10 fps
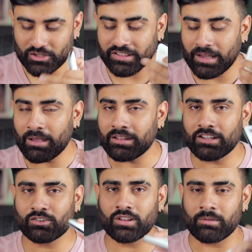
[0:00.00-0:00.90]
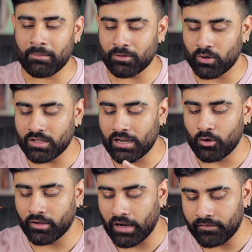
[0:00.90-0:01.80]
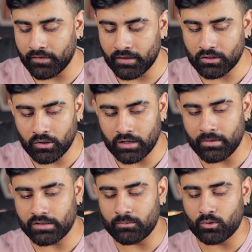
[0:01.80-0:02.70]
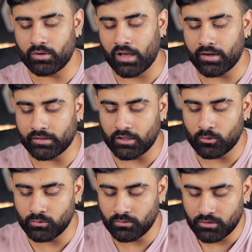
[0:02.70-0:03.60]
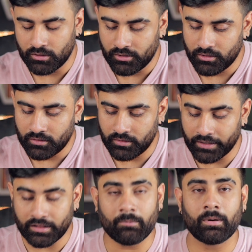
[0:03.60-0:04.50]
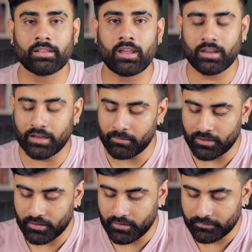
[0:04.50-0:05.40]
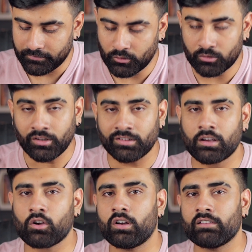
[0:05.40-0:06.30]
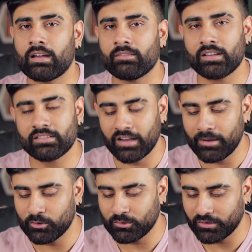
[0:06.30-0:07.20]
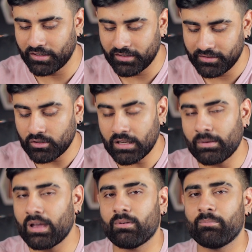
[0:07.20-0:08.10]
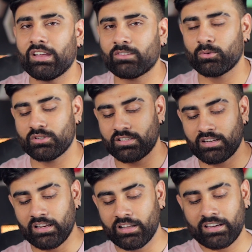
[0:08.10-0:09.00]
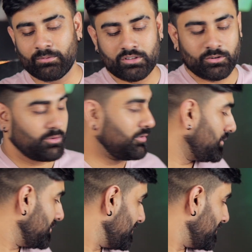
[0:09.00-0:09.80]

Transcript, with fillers: तो जैसे कि आप यहाँ देख सकते हैं यहाँ पे थोड़ा येलो ग्राफ है तो अगर मैं इसे बिल्कुल यहाँ रखता हूँ देखते हैं बढ़ता है कि नहीं बढ़ता तो उससे इसके अकॉर्डिंग वाईफाई गायब हो चुका है तो ये भी यहाँ पे बेस्ट पोजीशन नहीं लग रही मुझे रुको